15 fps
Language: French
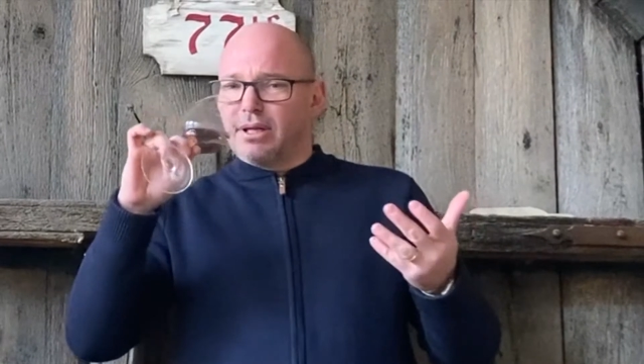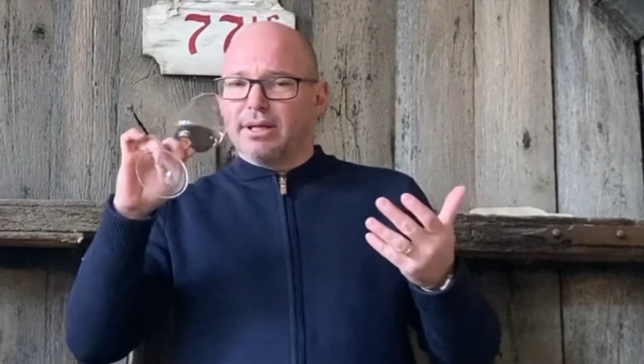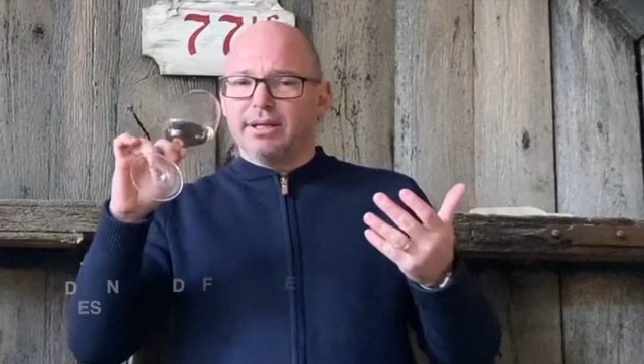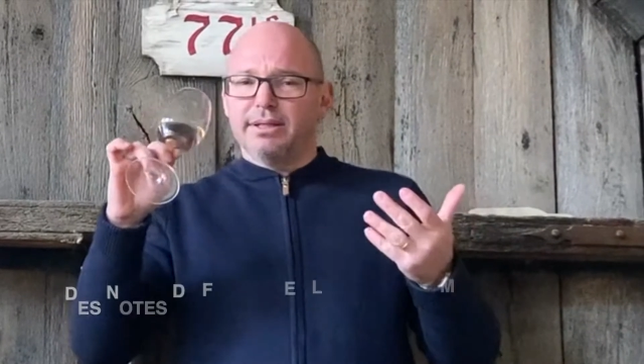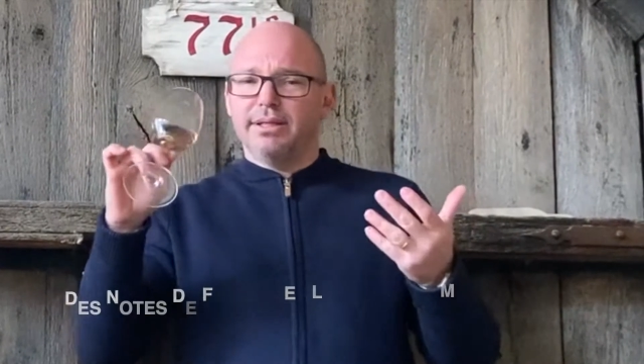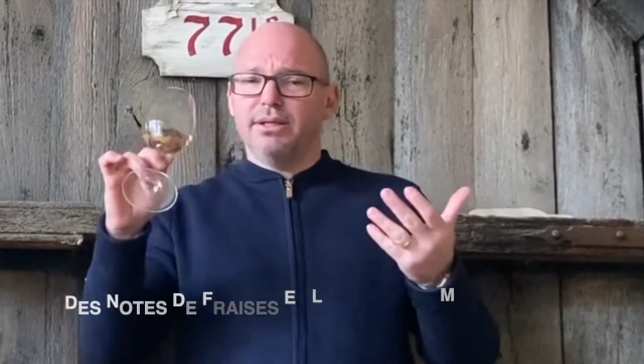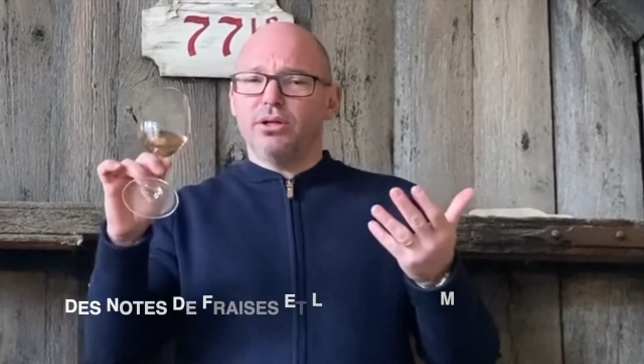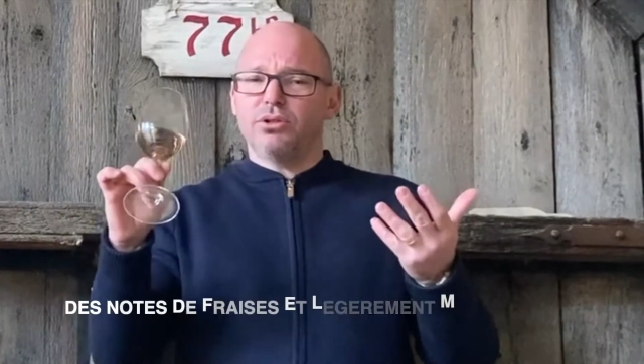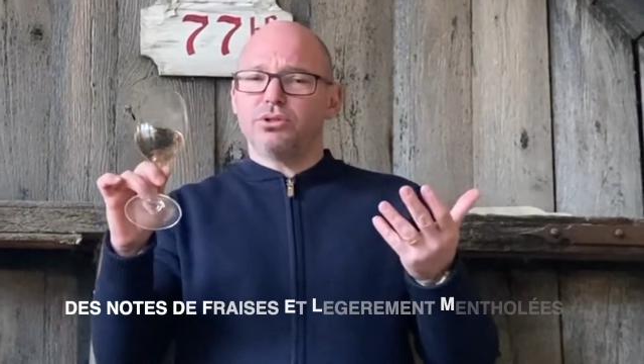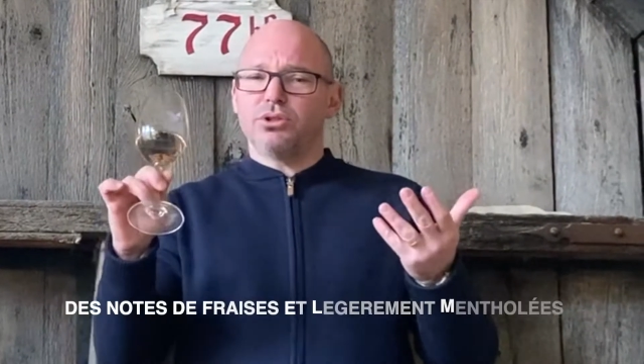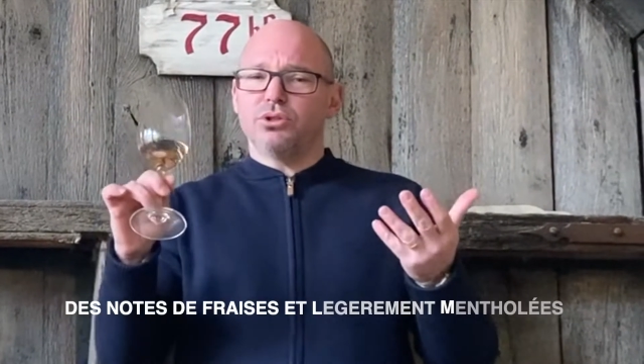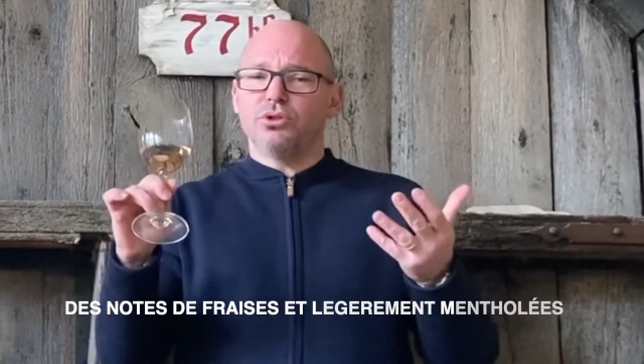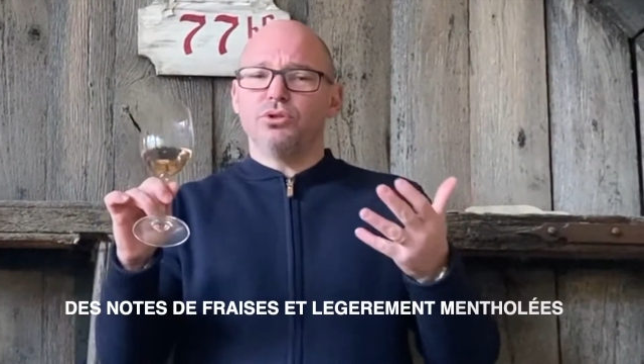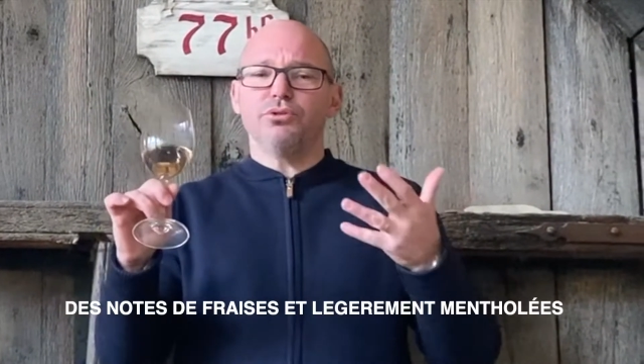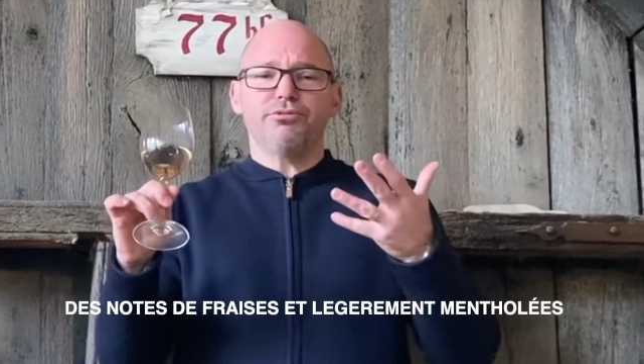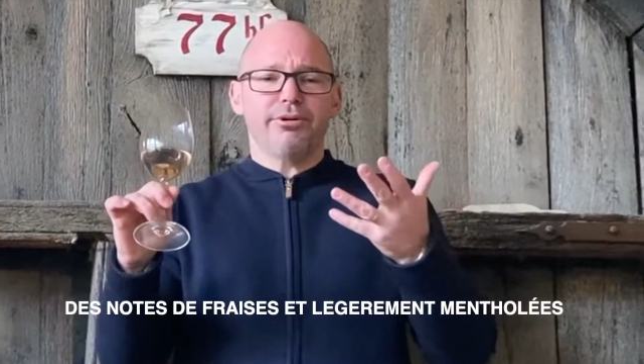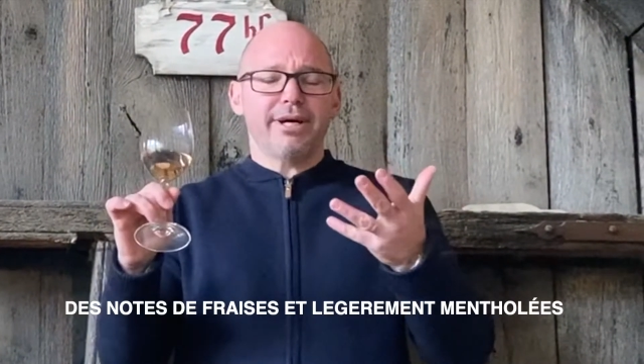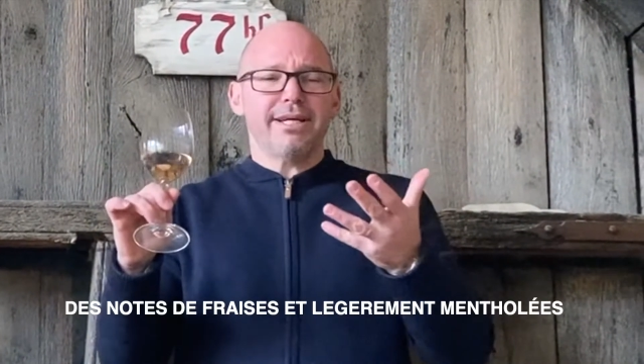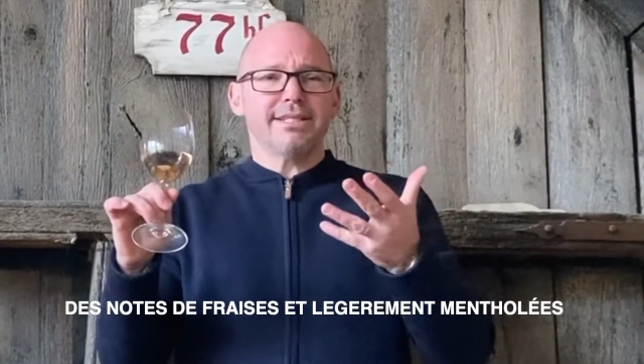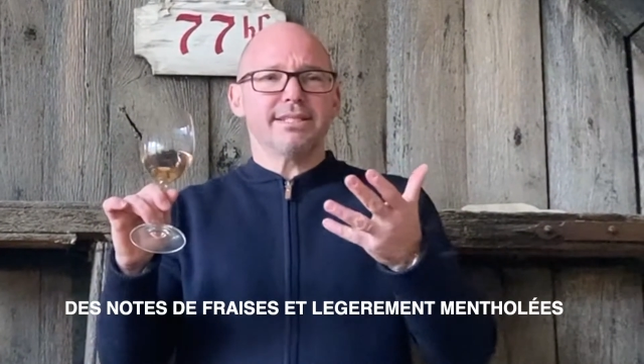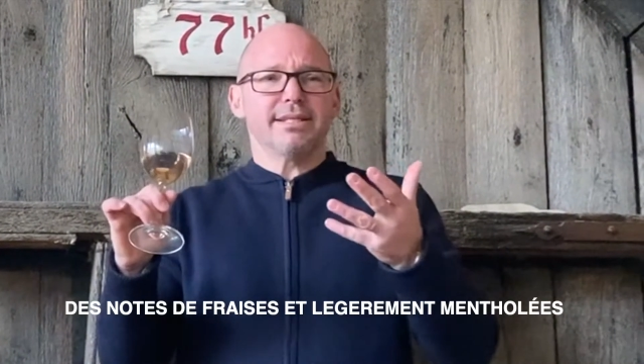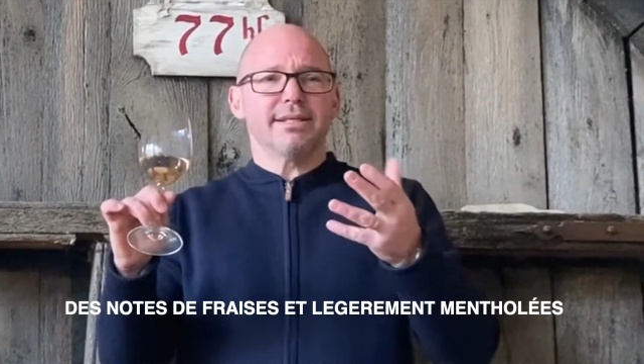des notes de
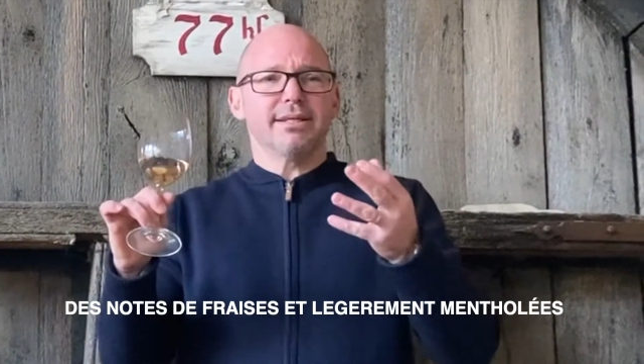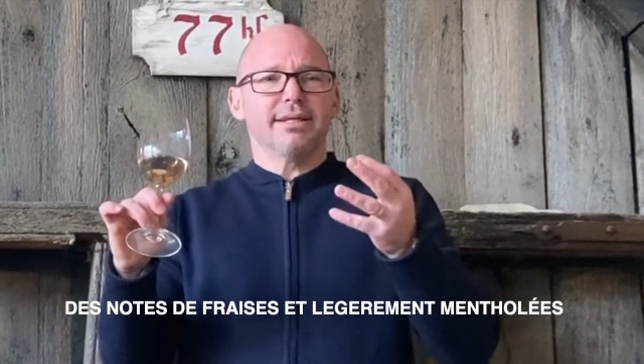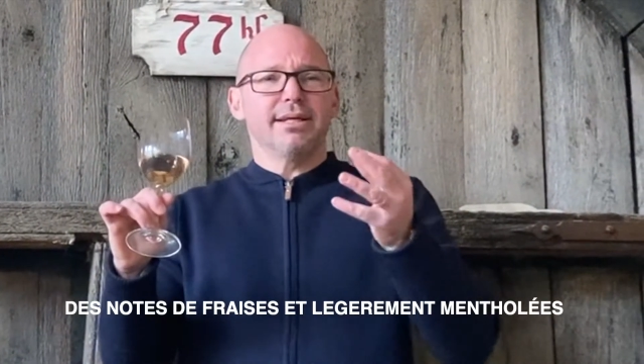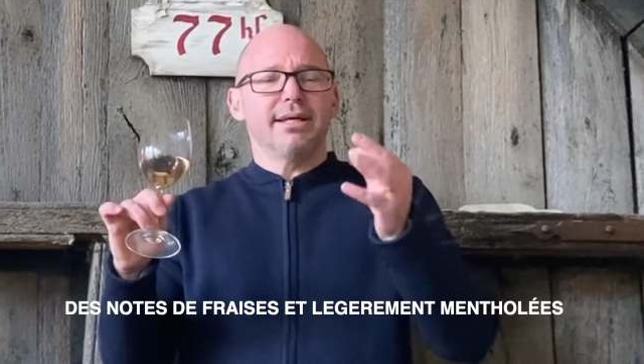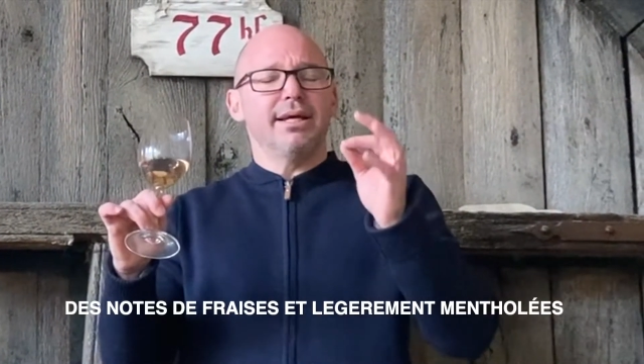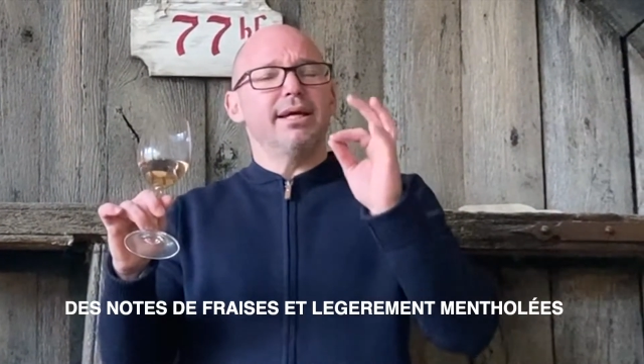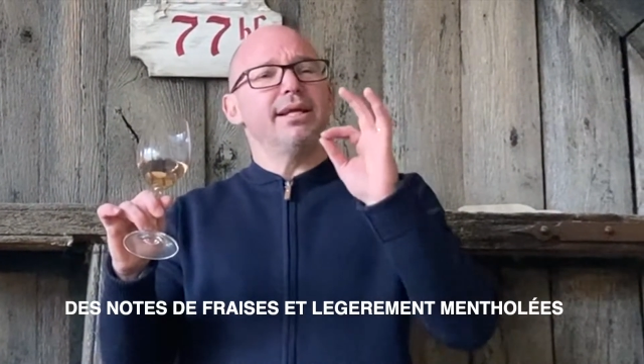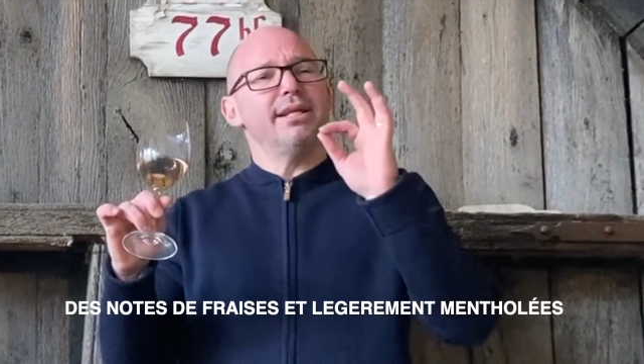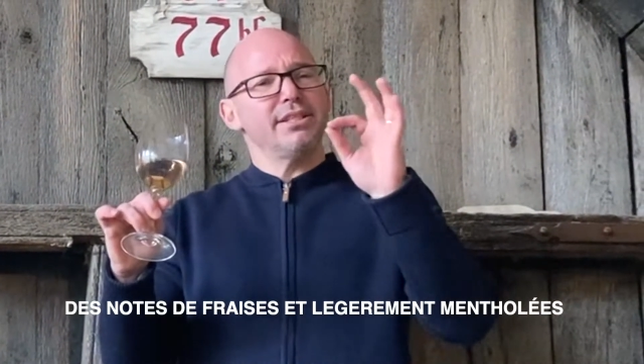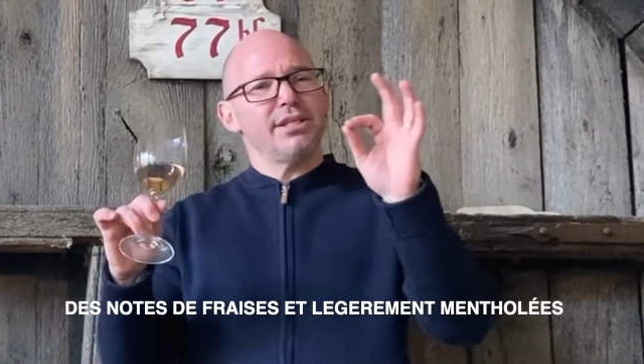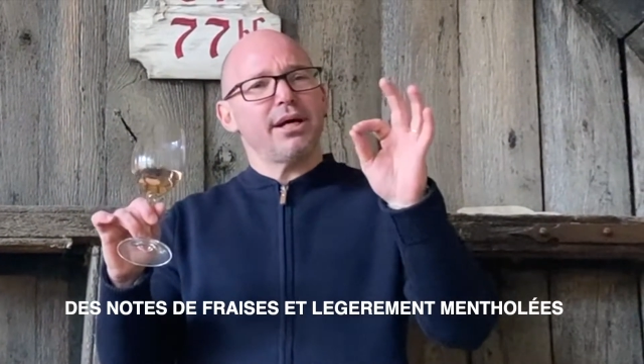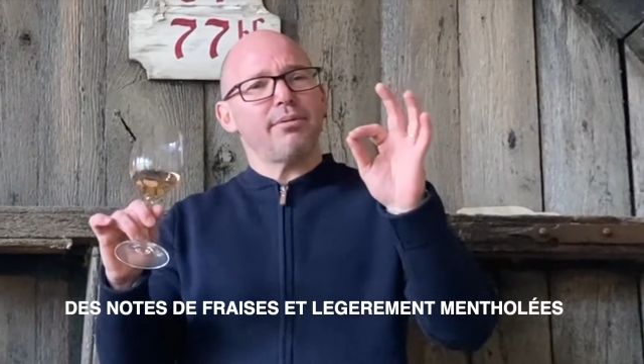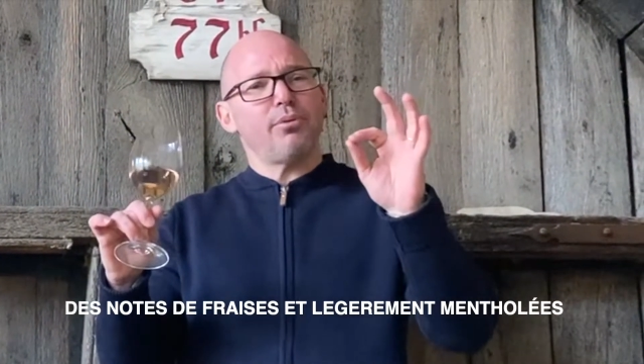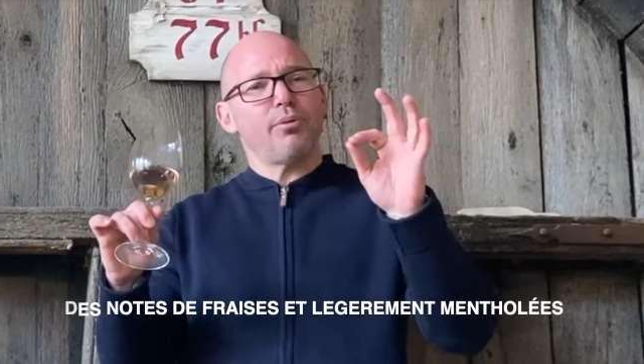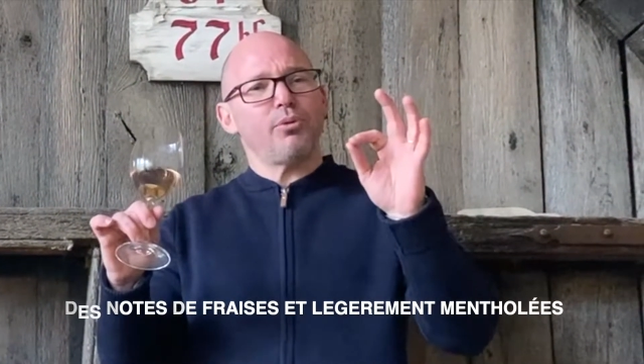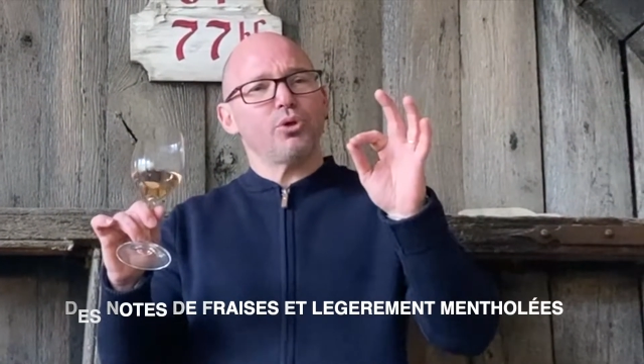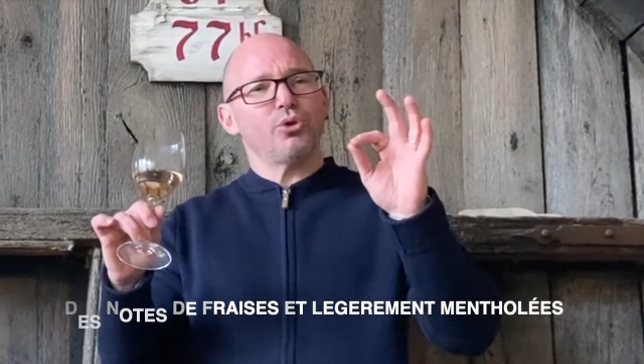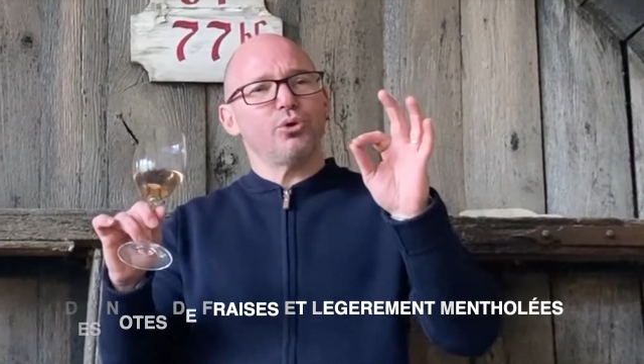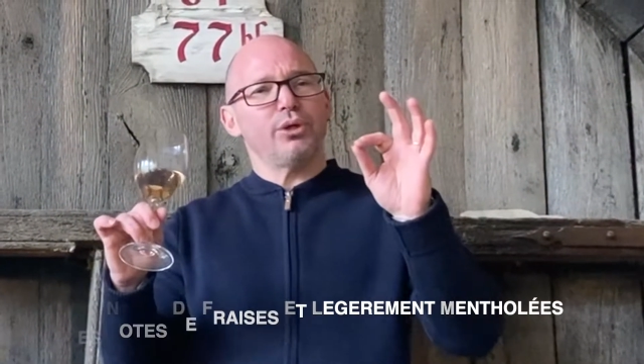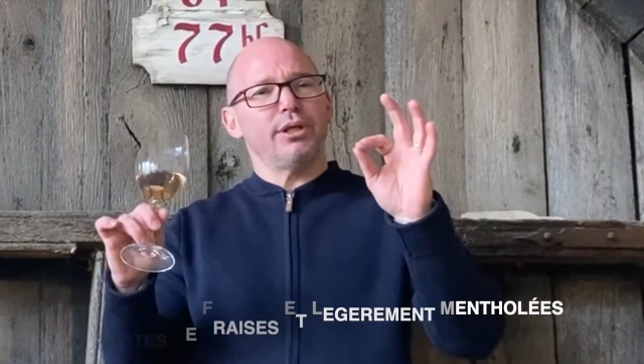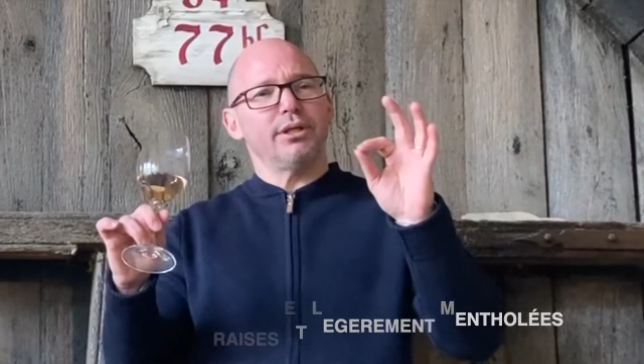fraise et légèrement mentholées.